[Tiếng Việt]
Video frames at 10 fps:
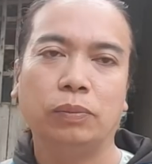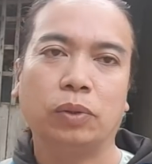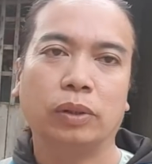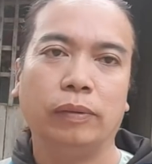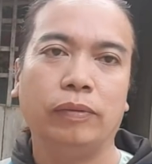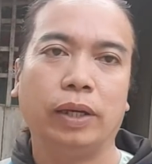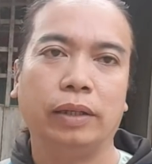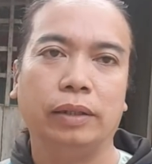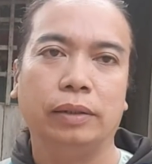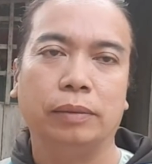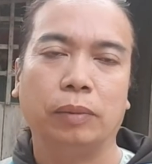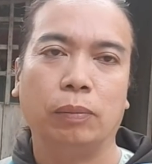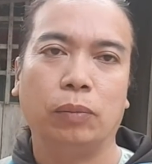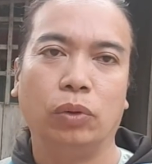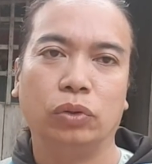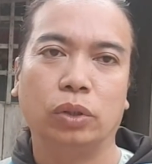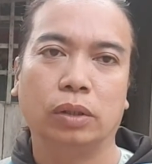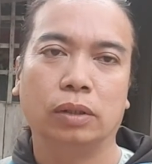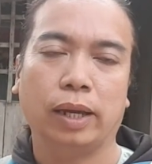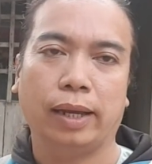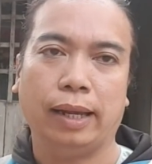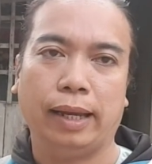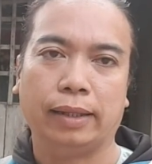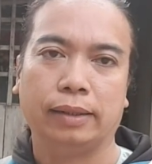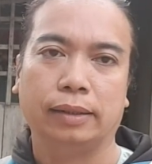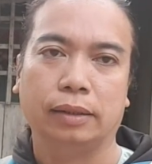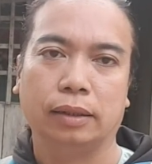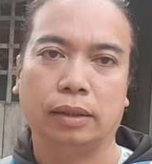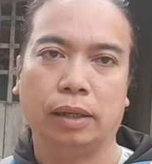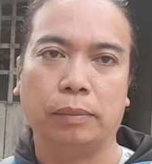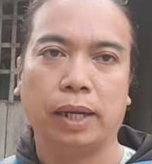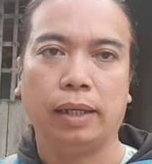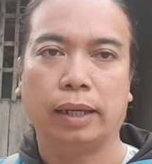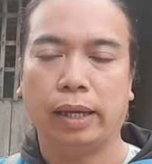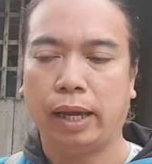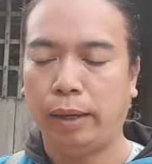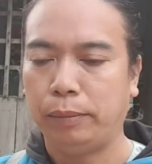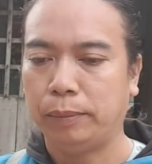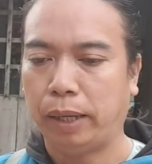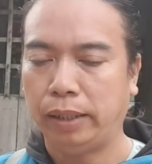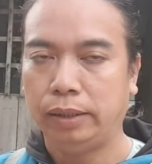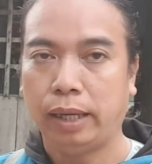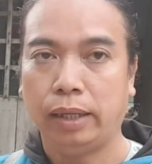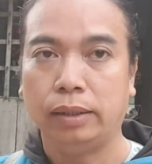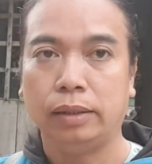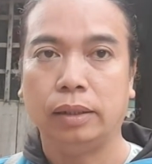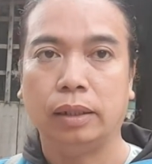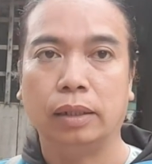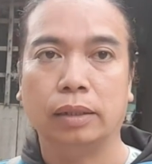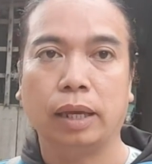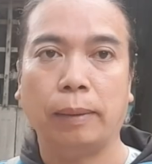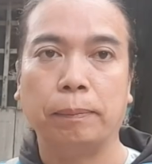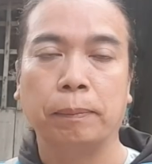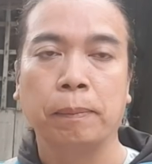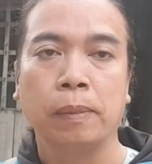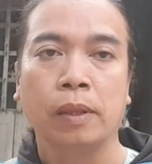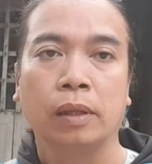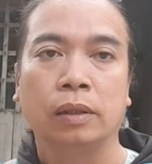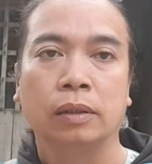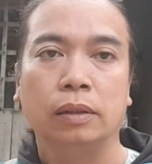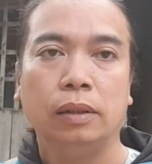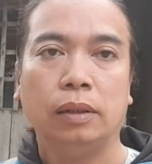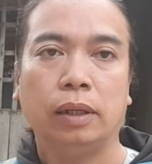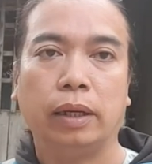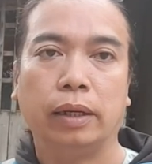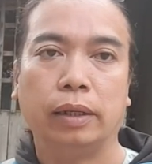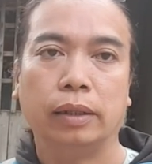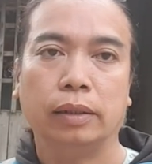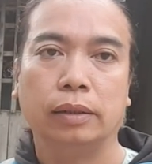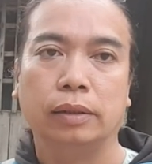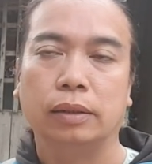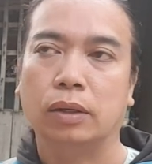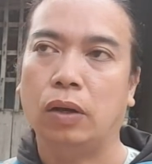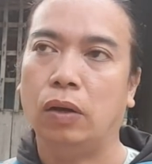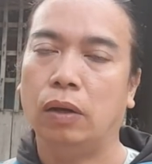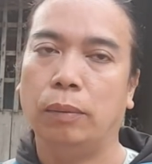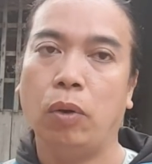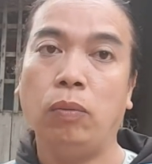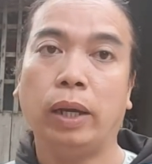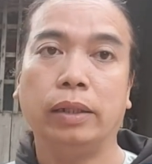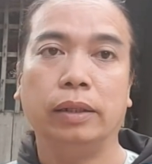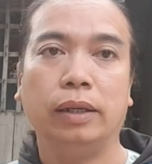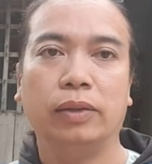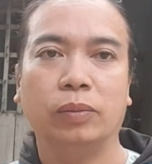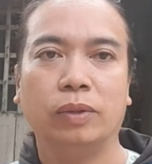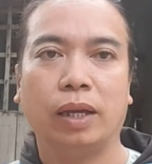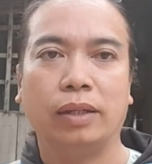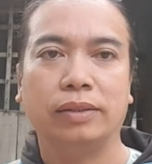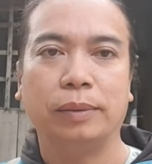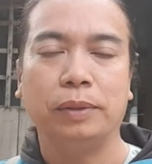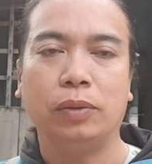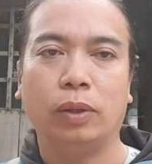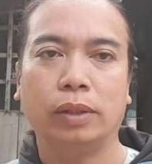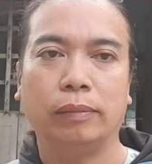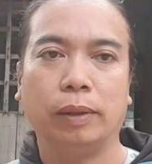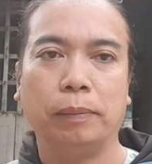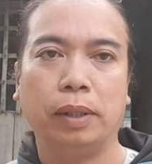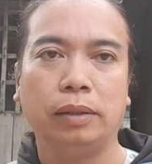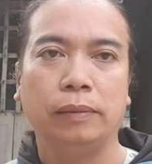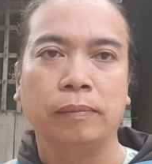chúc toàn thể quý vị một mùa xuân được an lạc. Thì hôm nay là ngày 27 tháng uh, Chạp, tức là còn 4 ờ, ngày nữa là chúng ta sẽ bước qua thềm năm mới.